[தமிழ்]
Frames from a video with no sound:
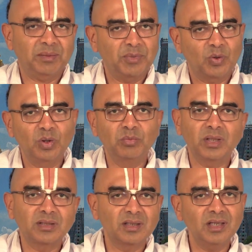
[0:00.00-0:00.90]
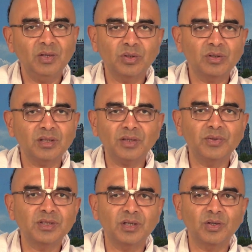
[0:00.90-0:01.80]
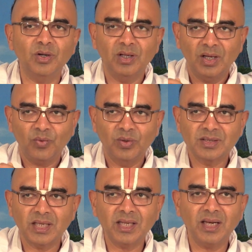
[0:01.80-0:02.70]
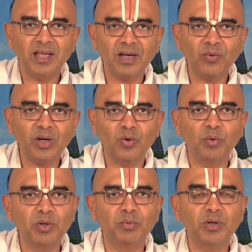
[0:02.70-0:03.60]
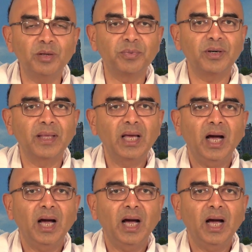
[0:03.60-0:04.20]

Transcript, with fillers: நம்ம குடும்பத்துக்குன்னு ஒருத்தர் வச்சுருக்கோம் ஒன்று இல்லைன்னா ஒன்று கூப்பிடுவோம் இல்லையப்போ